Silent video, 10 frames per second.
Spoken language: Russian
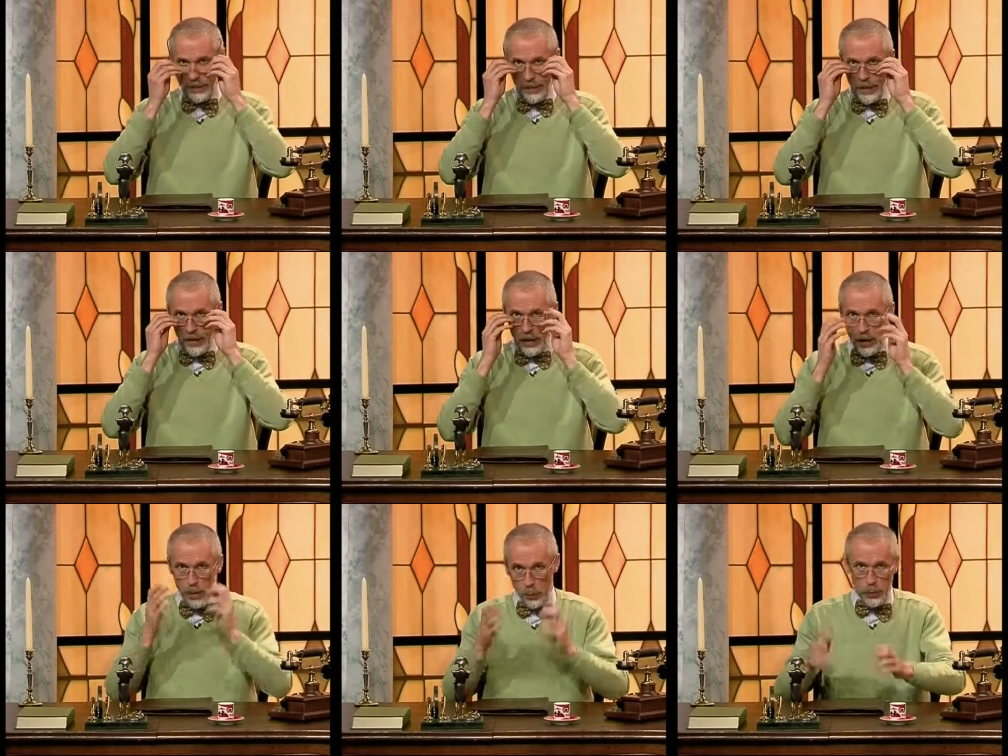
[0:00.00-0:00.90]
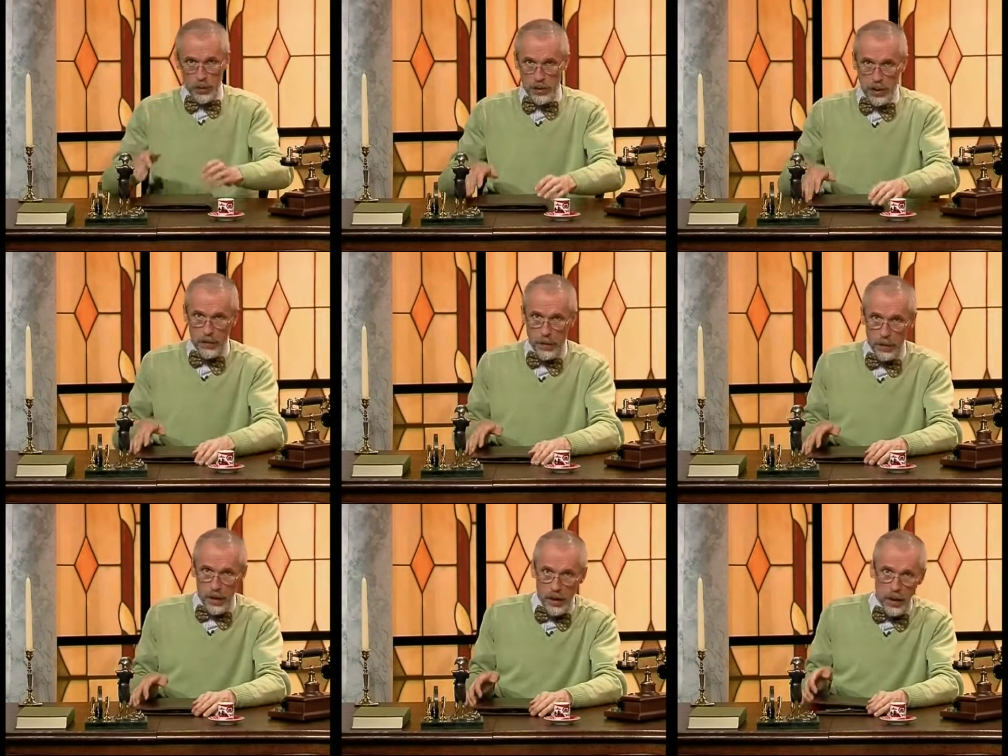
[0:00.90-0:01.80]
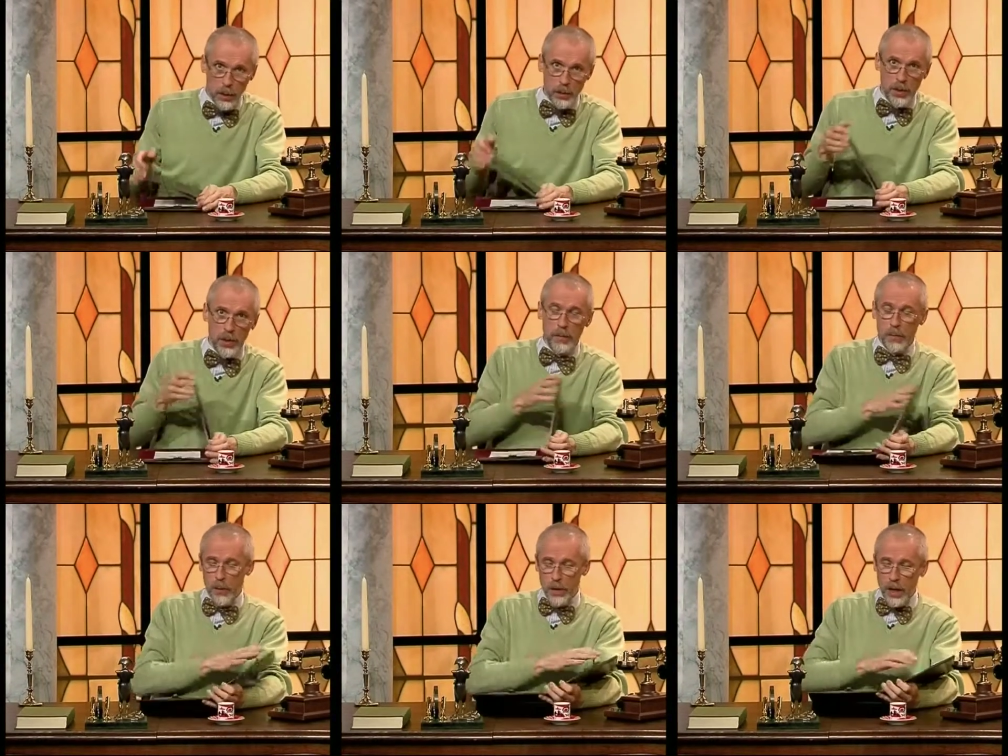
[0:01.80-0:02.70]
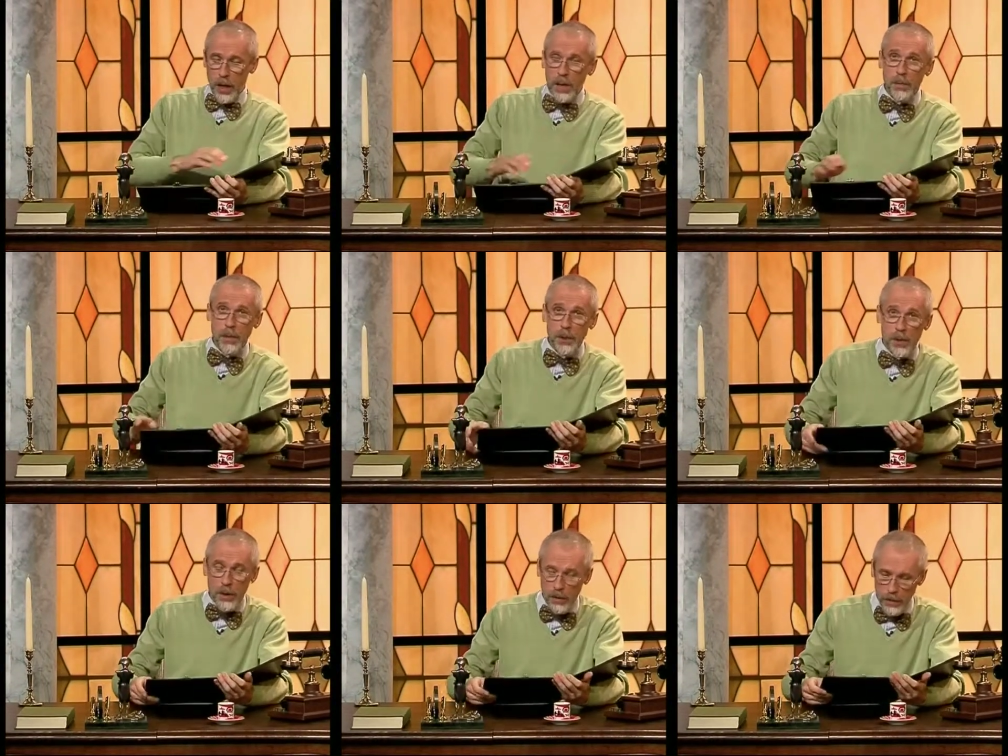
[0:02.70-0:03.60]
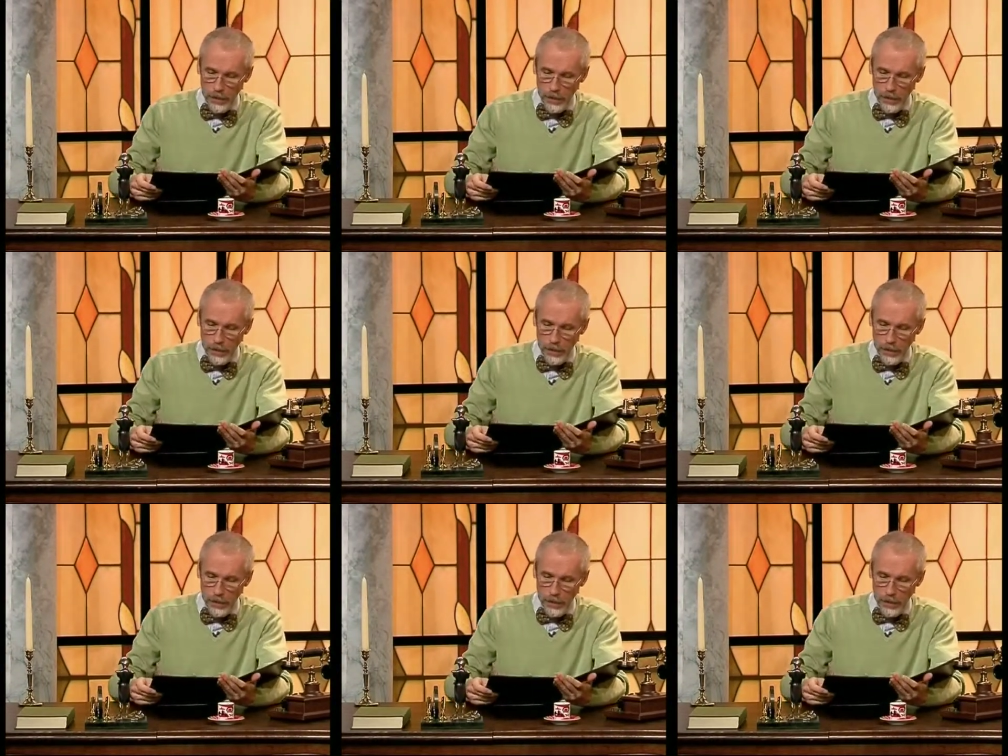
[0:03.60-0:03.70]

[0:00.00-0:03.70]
– Русский словарь Брагауза и Ефрона отмечал,